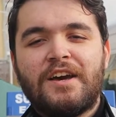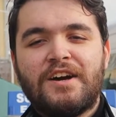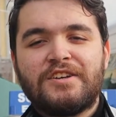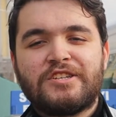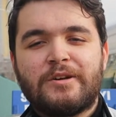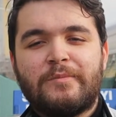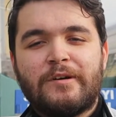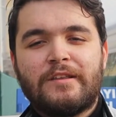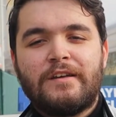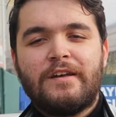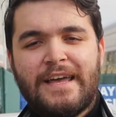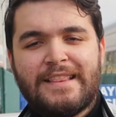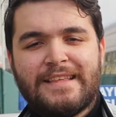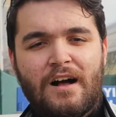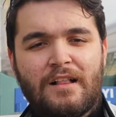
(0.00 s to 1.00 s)
iki aşamalı
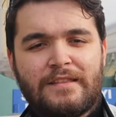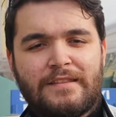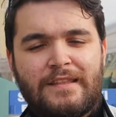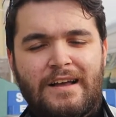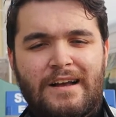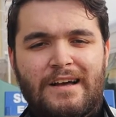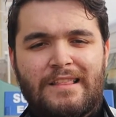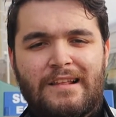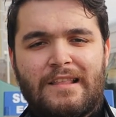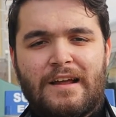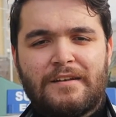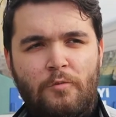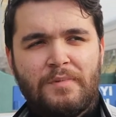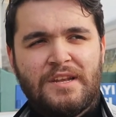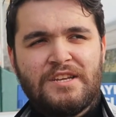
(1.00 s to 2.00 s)
etki altında
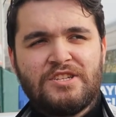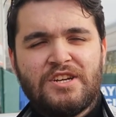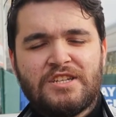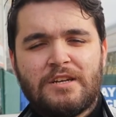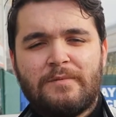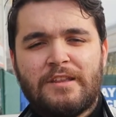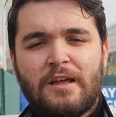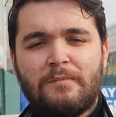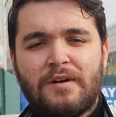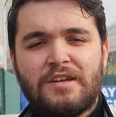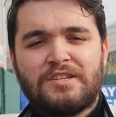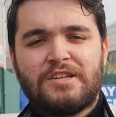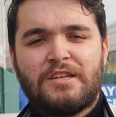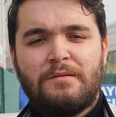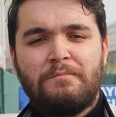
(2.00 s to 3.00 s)
kalırlar. O birinci aşamadan
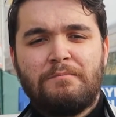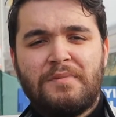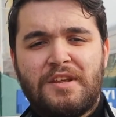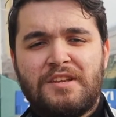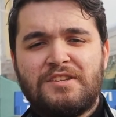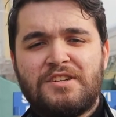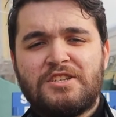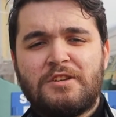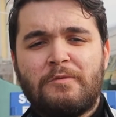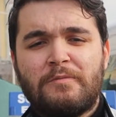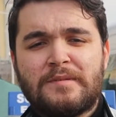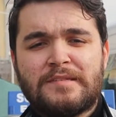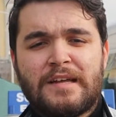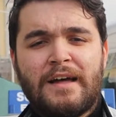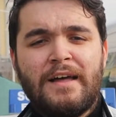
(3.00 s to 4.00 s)
başlayalım. Birinci
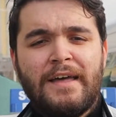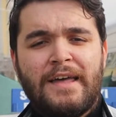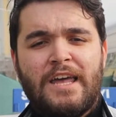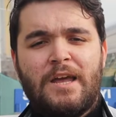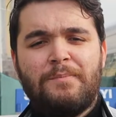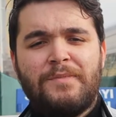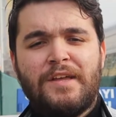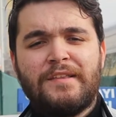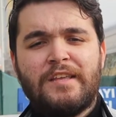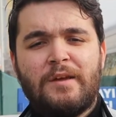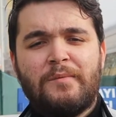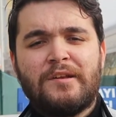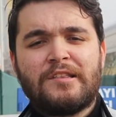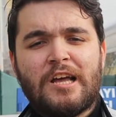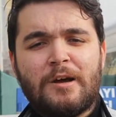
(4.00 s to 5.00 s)
aşamamızda emniyet
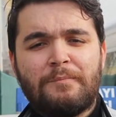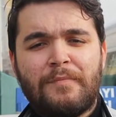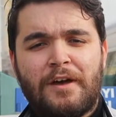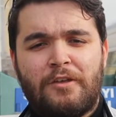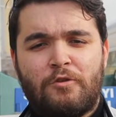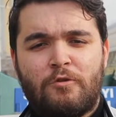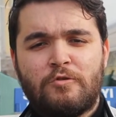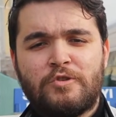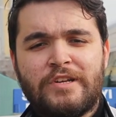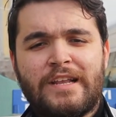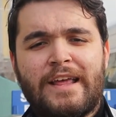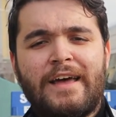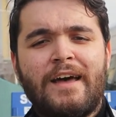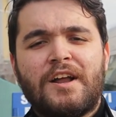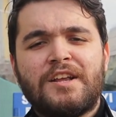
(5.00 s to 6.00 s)
kemerini takmayan yolcu
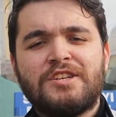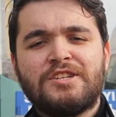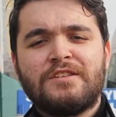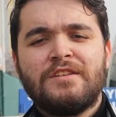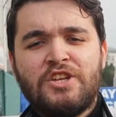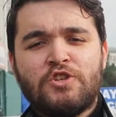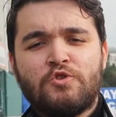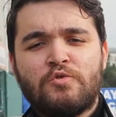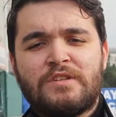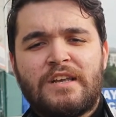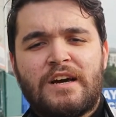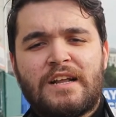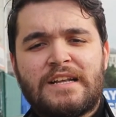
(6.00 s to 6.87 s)
ile aracın iç yüzeyi